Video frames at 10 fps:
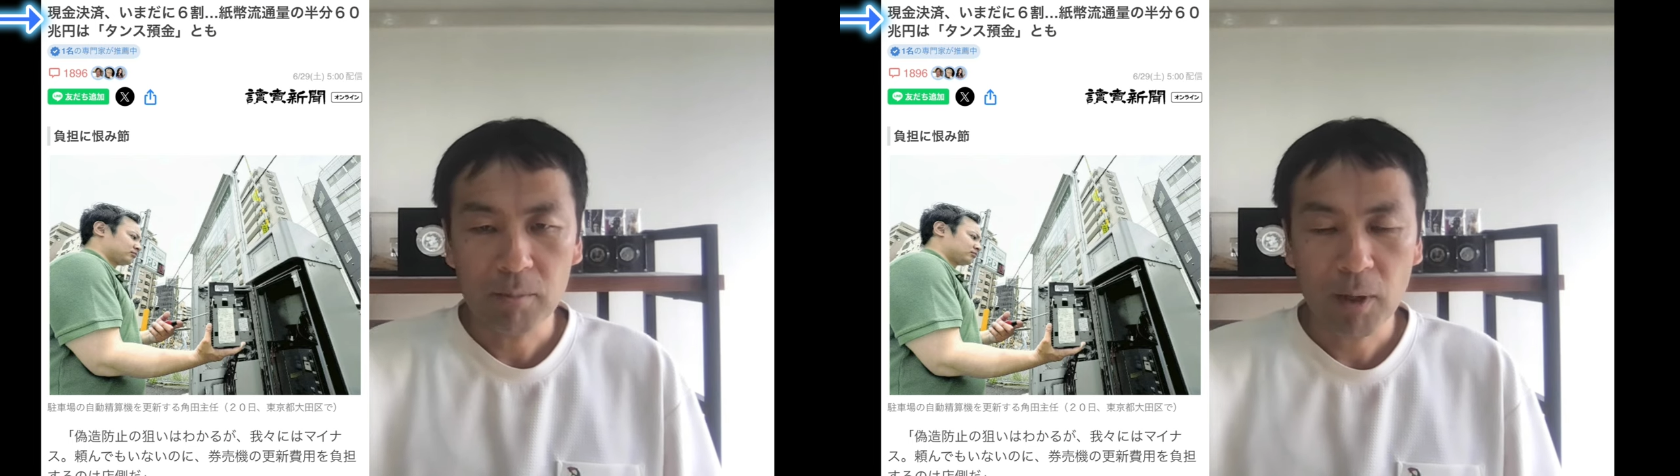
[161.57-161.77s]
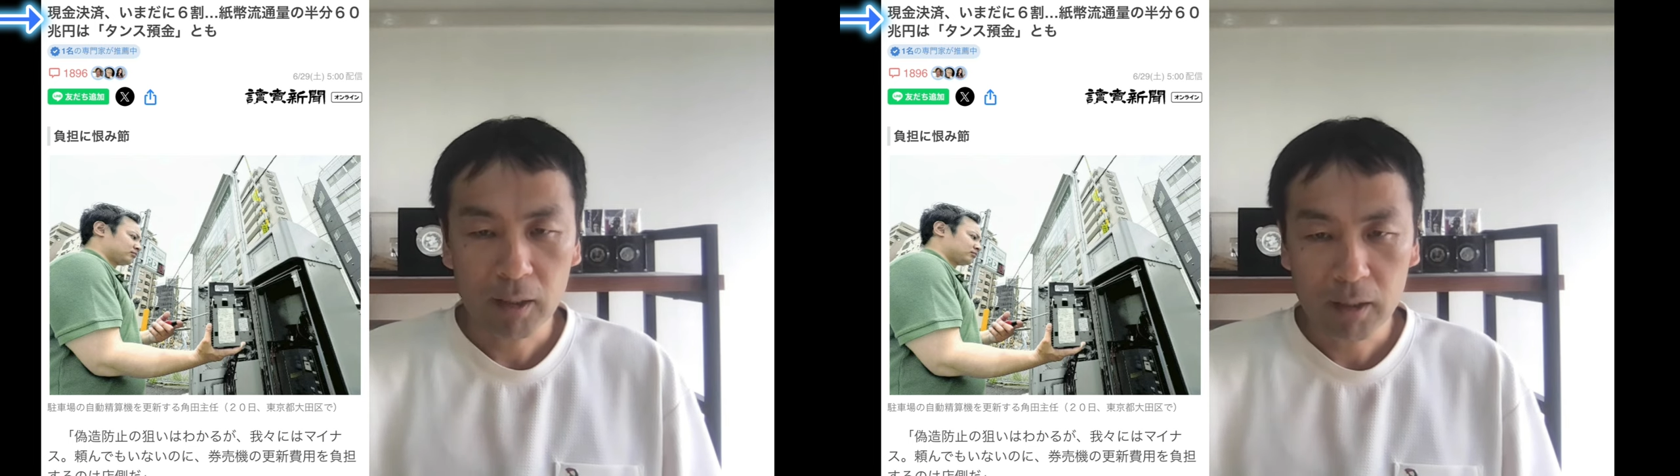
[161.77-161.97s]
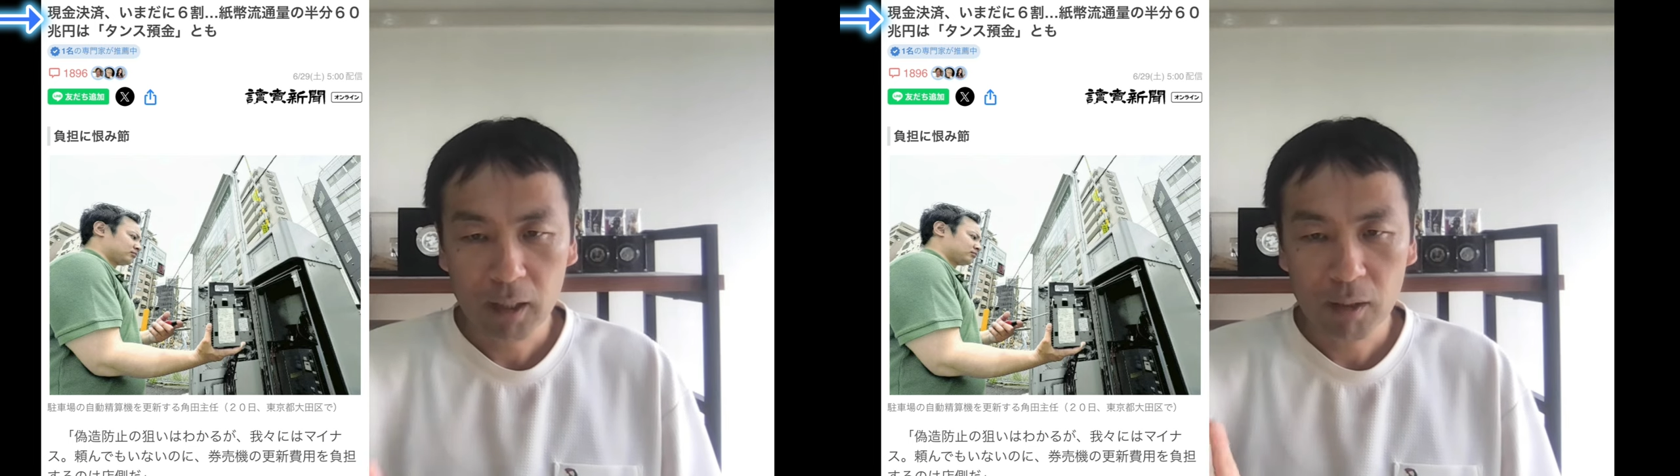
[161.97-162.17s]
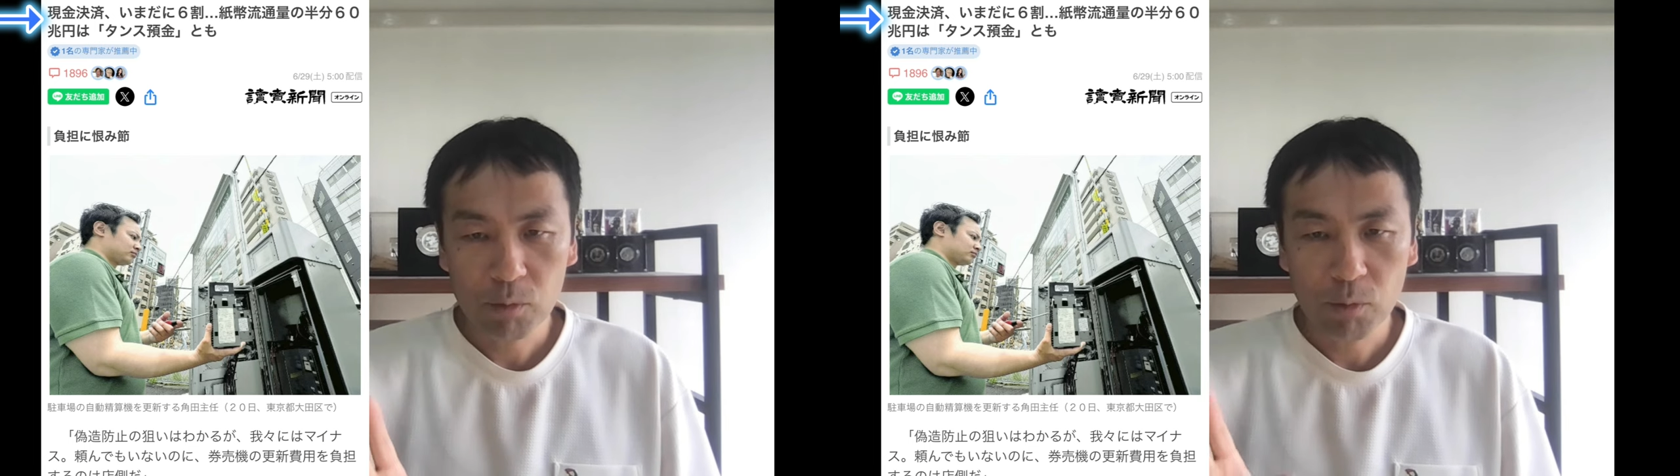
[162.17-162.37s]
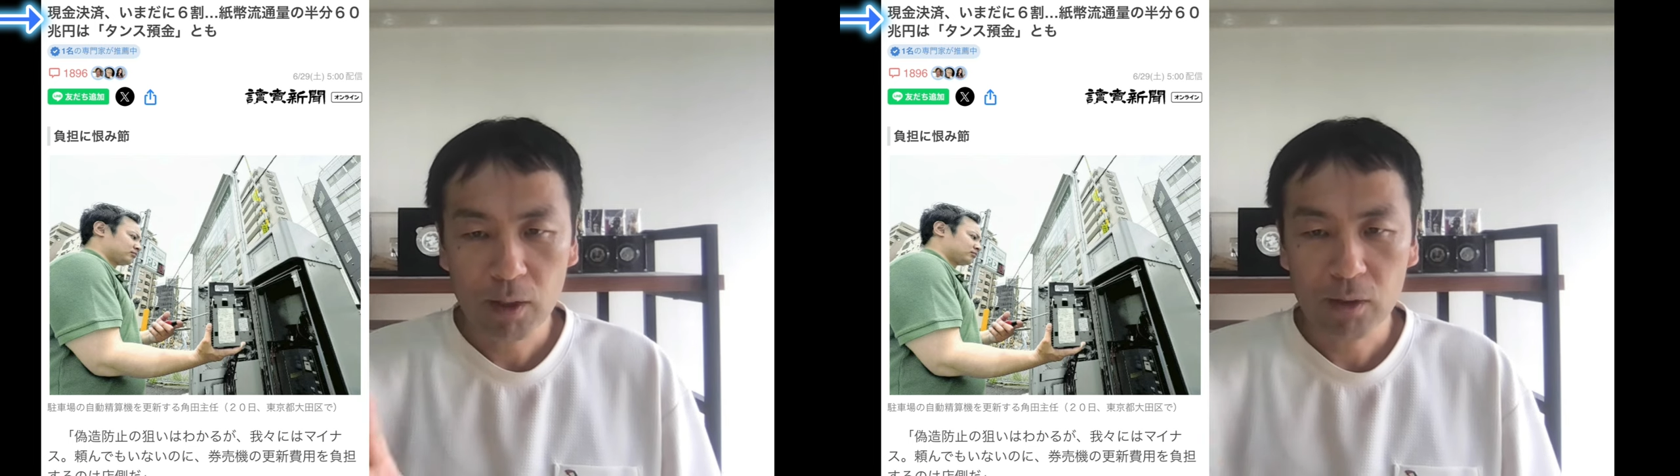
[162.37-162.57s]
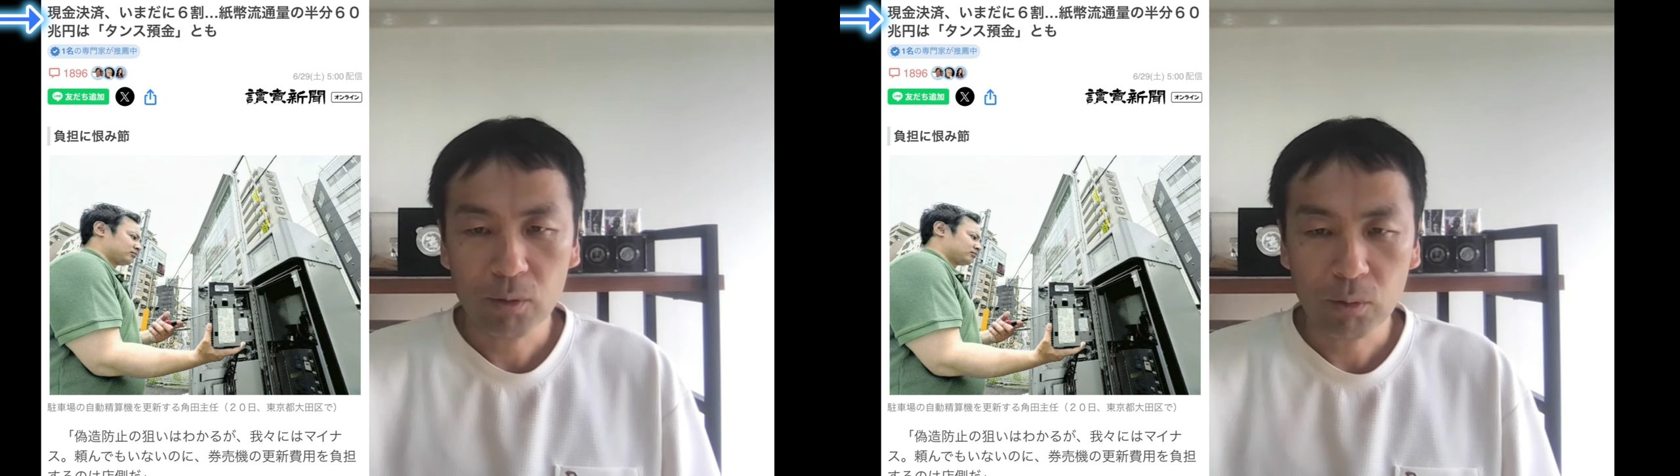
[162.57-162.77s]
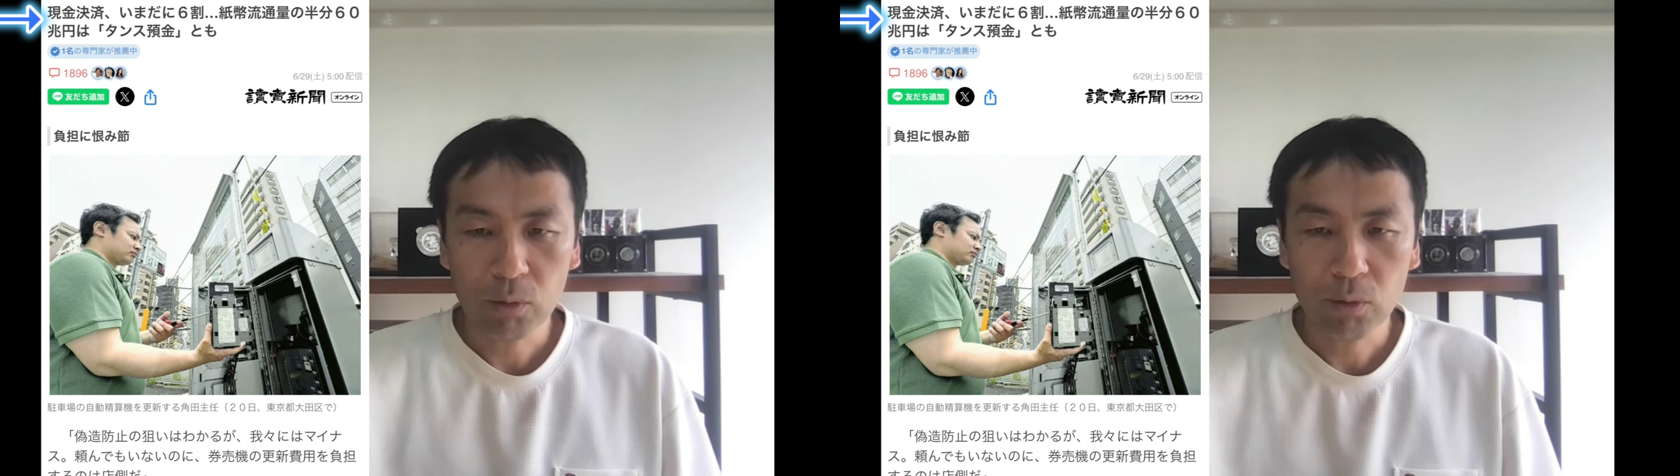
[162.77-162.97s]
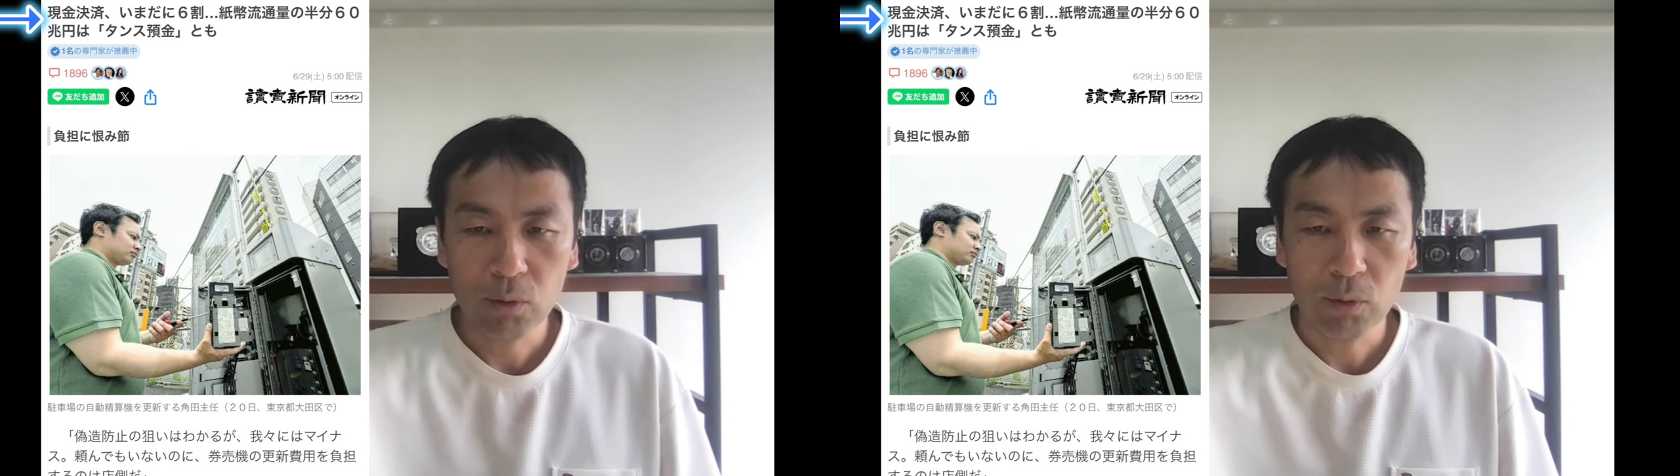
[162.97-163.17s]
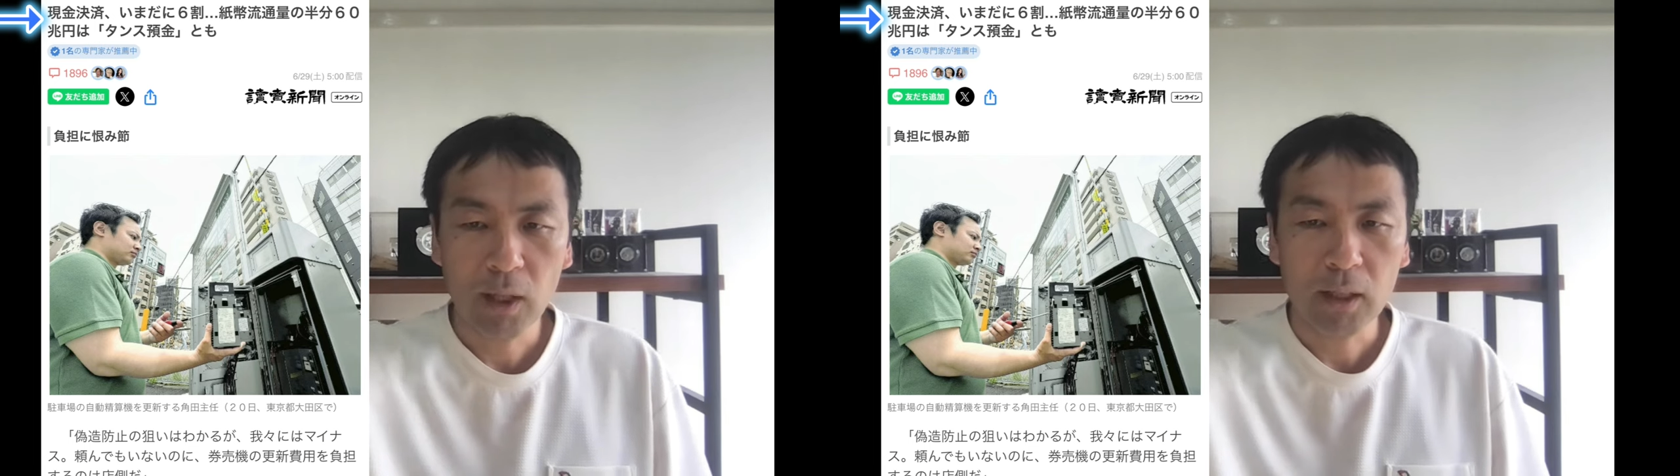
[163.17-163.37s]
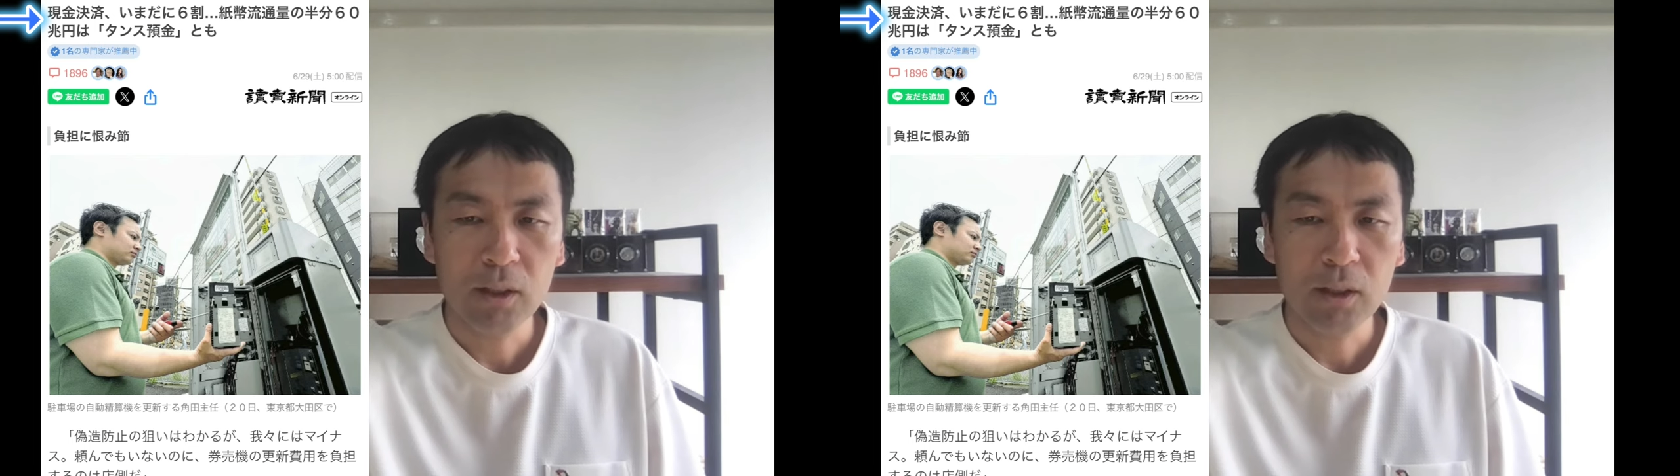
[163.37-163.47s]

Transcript: まあ、あたかも悪いことのような